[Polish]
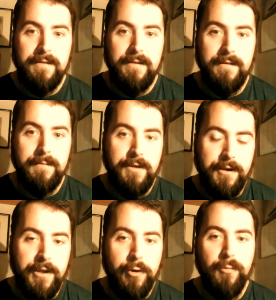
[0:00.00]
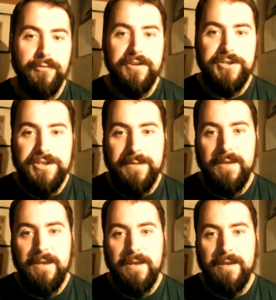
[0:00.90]
y, krytyku
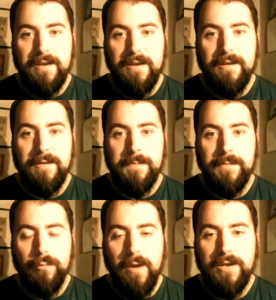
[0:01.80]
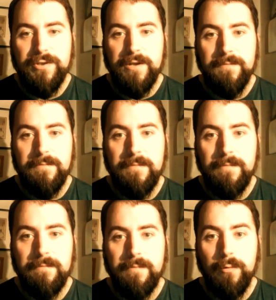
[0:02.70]
muzycznym, y, tłumaczem,
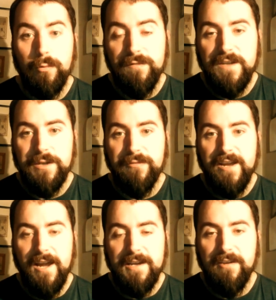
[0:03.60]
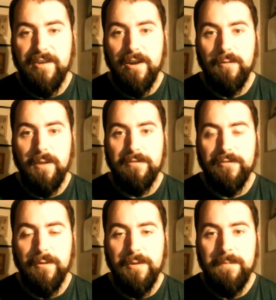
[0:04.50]
był również języka angielskiego
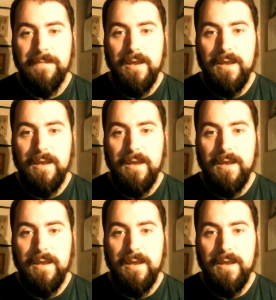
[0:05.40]
bardzo dobrym.